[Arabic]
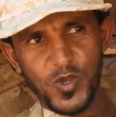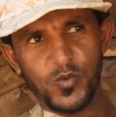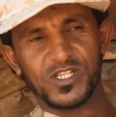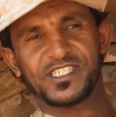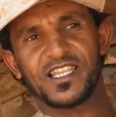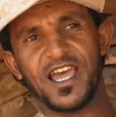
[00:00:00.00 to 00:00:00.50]

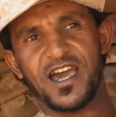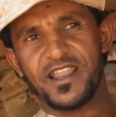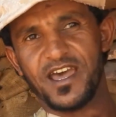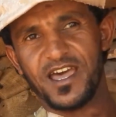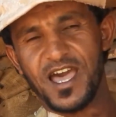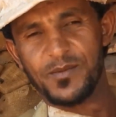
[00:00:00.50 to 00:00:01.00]

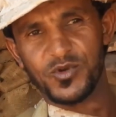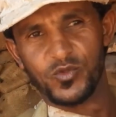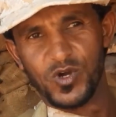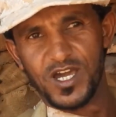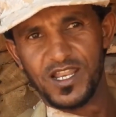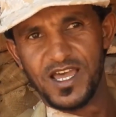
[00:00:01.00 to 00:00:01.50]
وسلاحنا
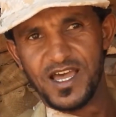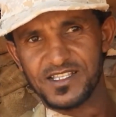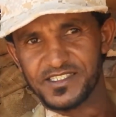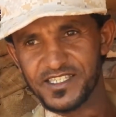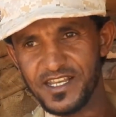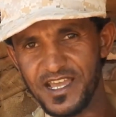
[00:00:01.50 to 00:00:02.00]
قابض على
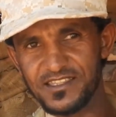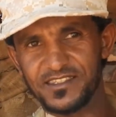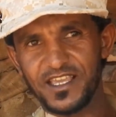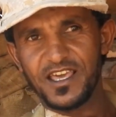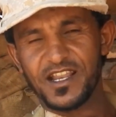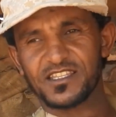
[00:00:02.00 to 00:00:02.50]
الزناد